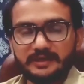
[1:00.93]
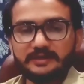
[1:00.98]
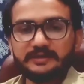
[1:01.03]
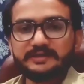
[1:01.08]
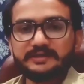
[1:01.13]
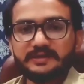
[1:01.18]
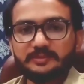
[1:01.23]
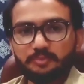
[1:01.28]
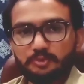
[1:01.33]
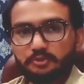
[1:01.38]
अगर
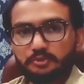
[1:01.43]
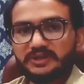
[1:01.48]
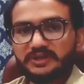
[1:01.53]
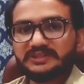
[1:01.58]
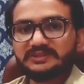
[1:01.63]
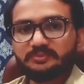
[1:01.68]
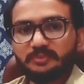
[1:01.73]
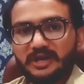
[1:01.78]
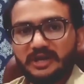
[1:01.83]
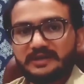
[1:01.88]
ये
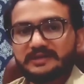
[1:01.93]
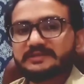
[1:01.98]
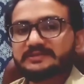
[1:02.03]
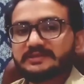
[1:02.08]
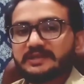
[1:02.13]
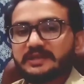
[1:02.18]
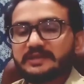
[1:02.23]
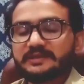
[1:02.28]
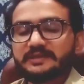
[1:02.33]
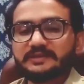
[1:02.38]
प्रोडक्ट्स
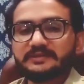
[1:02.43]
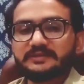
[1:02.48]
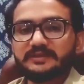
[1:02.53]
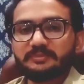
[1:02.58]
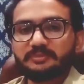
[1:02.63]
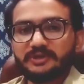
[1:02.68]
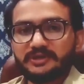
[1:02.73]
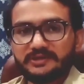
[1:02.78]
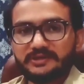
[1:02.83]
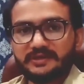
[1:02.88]
पाकिस्तान के अंदर
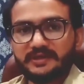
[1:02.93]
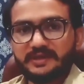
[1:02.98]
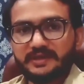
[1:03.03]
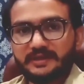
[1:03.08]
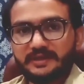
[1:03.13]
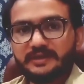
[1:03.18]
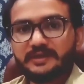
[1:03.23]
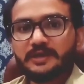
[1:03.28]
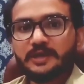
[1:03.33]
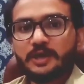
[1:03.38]
बन रहे
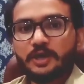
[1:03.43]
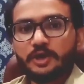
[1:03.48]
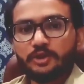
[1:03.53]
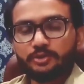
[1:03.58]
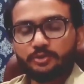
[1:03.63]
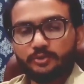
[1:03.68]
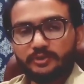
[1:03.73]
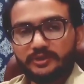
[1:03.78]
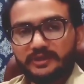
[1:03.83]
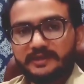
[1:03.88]
हैं
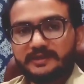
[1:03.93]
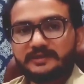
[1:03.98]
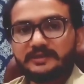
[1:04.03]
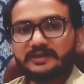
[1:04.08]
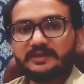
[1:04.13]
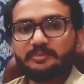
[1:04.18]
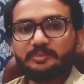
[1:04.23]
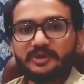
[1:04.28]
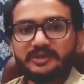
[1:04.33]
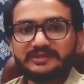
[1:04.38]
तो
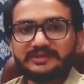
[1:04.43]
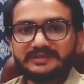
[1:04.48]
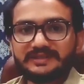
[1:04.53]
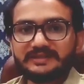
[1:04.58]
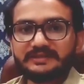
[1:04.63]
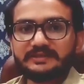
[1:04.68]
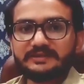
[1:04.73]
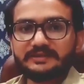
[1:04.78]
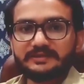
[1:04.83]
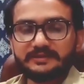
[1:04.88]
80
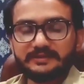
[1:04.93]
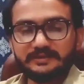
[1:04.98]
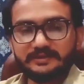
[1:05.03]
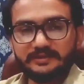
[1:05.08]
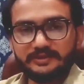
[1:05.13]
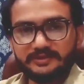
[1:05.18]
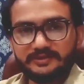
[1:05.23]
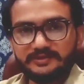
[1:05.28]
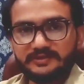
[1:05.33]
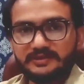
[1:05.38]
परसेंट
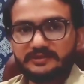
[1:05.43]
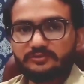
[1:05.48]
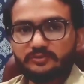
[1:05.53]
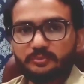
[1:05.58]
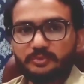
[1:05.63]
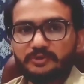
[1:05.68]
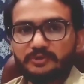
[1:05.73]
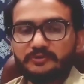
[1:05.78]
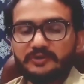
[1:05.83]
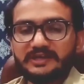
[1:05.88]
ये जो
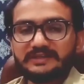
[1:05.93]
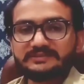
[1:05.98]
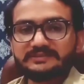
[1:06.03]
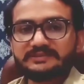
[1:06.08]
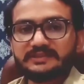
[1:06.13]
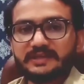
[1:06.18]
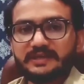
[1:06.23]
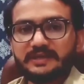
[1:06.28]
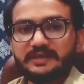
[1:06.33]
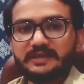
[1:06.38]
प्रोडक्ट्स
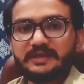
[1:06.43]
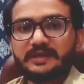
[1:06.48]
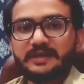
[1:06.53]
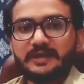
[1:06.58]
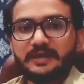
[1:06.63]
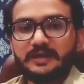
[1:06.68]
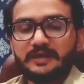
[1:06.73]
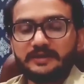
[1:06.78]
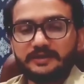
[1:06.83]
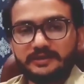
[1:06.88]
हैं
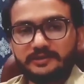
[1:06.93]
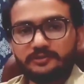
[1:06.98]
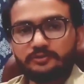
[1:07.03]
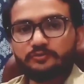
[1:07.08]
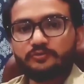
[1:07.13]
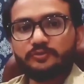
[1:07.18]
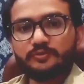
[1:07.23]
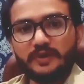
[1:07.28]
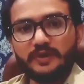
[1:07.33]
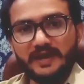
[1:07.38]

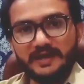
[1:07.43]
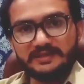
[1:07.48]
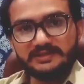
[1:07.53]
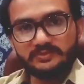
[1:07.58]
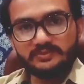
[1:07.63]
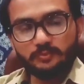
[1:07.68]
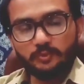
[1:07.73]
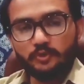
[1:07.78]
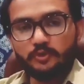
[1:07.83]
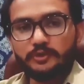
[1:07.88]
इनको
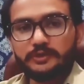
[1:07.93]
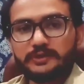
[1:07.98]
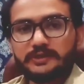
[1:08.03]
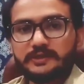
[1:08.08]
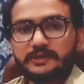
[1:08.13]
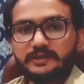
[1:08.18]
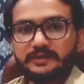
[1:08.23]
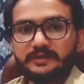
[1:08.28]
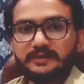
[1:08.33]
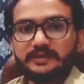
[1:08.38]
एक्सपोर्ट
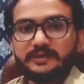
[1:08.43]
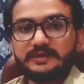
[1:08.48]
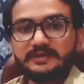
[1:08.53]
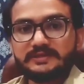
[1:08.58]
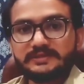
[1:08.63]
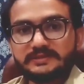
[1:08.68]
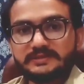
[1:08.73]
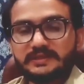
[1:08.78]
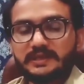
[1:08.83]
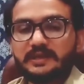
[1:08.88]
करके
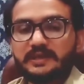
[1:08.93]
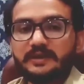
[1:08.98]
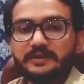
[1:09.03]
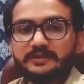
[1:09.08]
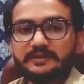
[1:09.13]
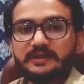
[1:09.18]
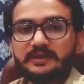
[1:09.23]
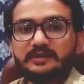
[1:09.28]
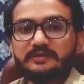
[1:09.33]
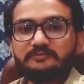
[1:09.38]

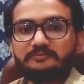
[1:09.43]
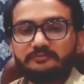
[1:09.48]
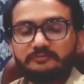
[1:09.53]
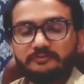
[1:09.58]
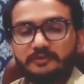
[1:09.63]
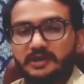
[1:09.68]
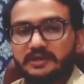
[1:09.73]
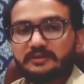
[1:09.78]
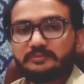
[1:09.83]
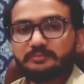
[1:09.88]
सालाना
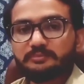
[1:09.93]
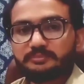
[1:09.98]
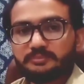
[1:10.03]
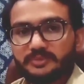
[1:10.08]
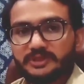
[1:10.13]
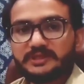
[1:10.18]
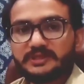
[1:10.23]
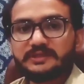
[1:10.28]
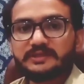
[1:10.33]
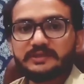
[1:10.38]
1
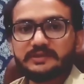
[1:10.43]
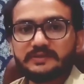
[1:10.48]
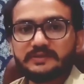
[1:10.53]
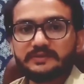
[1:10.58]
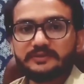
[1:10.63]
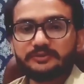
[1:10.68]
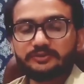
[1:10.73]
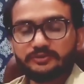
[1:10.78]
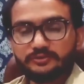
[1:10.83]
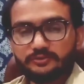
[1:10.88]
मिलियन
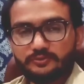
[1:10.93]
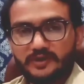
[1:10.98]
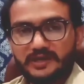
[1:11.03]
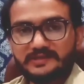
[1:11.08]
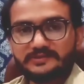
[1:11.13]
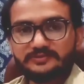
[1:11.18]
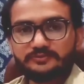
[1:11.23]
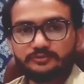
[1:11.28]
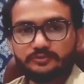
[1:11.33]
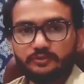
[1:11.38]

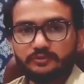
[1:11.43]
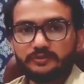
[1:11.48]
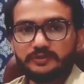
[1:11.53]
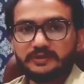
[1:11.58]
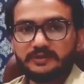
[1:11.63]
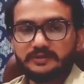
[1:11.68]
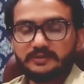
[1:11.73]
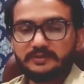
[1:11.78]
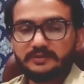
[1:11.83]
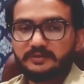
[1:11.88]
यूएस
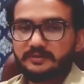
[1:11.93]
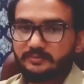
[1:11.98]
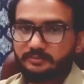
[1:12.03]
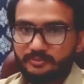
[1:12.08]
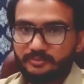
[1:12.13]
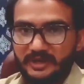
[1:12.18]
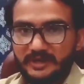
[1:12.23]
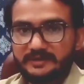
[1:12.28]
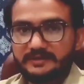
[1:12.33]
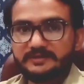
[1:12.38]
डॉलर
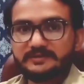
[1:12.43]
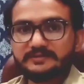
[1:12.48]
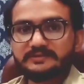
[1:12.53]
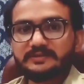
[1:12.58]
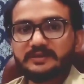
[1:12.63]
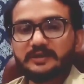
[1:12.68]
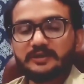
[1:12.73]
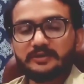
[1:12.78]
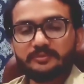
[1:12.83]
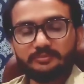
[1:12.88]

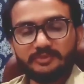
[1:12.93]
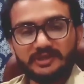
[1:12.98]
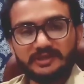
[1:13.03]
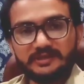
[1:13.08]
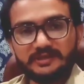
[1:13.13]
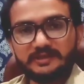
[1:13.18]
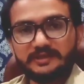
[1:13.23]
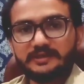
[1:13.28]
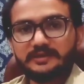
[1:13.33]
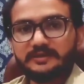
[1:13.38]
पाकिस्तान में
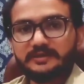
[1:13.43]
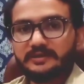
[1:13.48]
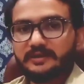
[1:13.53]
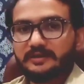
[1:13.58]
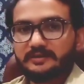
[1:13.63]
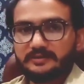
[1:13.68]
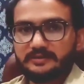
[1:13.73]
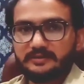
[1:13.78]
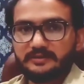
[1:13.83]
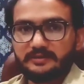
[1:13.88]
लेकर आ
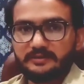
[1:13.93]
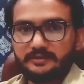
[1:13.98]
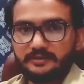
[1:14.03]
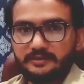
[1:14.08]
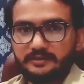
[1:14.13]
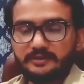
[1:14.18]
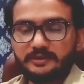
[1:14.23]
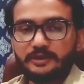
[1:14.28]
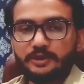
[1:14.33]
रहा है